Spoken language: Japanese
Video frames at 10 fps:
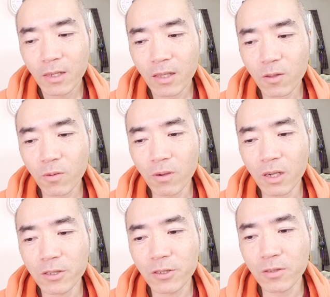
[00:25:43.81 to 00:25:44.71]
ただ今
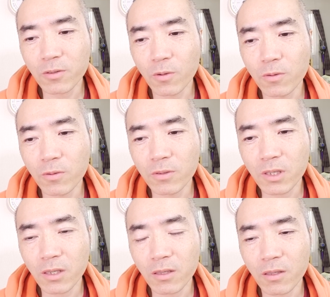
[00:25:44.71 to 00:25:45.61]
回純黒糖
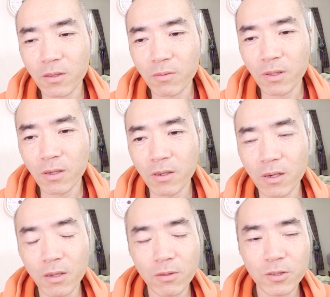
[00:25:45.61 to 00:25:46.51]
使ってんだよな
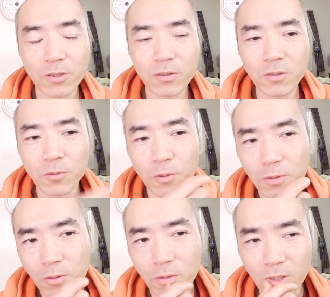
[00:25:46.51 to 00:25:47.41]
あんまり純黒
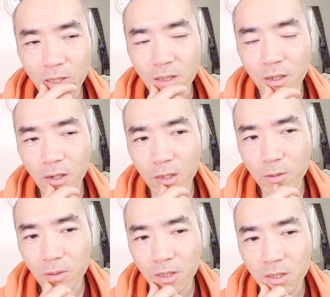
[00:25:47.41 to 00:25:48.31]
糖だったから
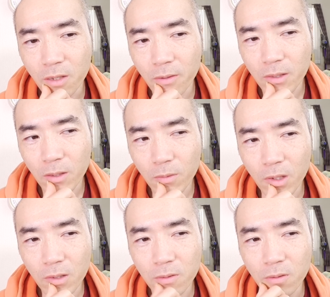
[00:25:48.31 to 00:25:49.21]
ちょっと味変わったと
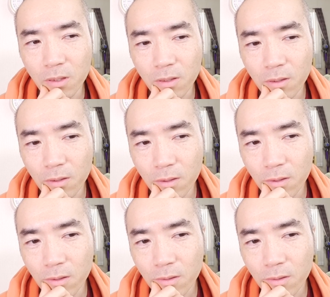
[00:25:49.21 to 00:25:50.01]
かあるのかな